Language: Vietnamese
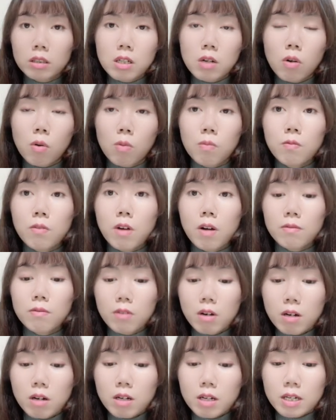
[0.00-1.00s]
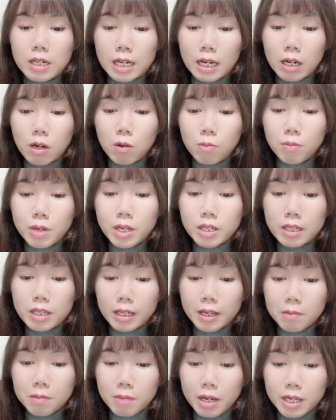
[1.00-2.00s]
cũng phân vân á, là không biết
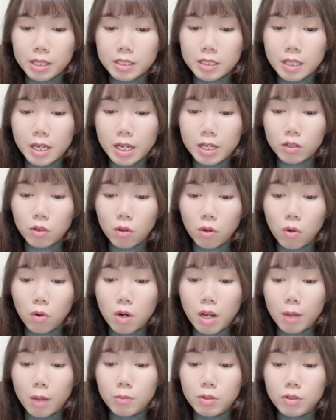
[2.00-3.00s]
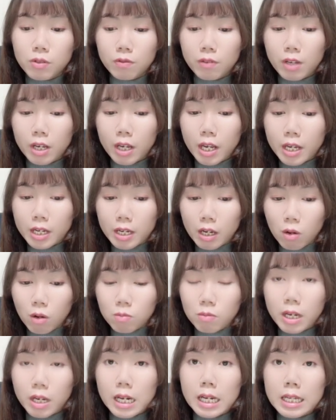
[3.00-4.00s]
là các bạn sang rồi có làm được việc hay
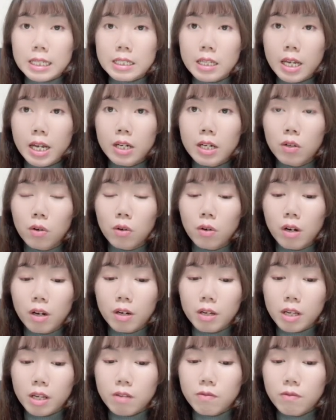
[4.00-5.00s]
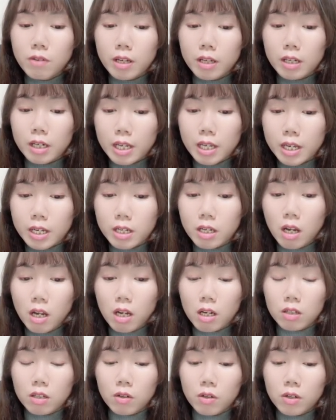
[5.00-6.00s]
không hay là sang rồi là nghỉ việc liền
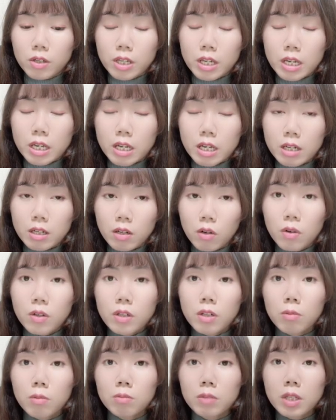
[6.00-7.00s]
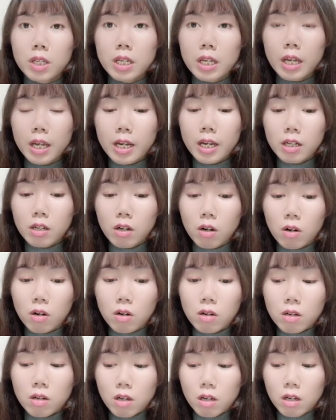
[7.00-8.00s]
rồi nghe nói công ty khác
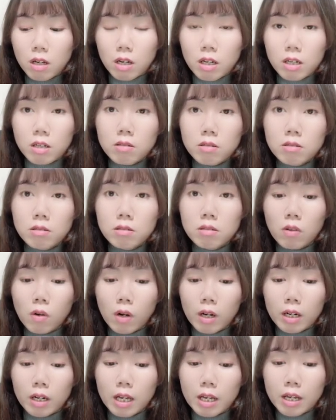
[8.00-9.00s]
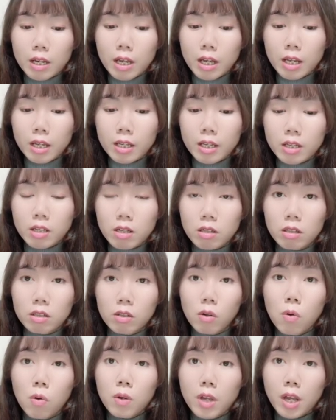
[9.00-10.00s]
có ờ, lương hoặc là nghề
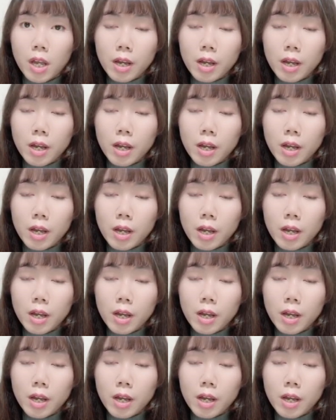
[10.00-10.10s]
ờ, ok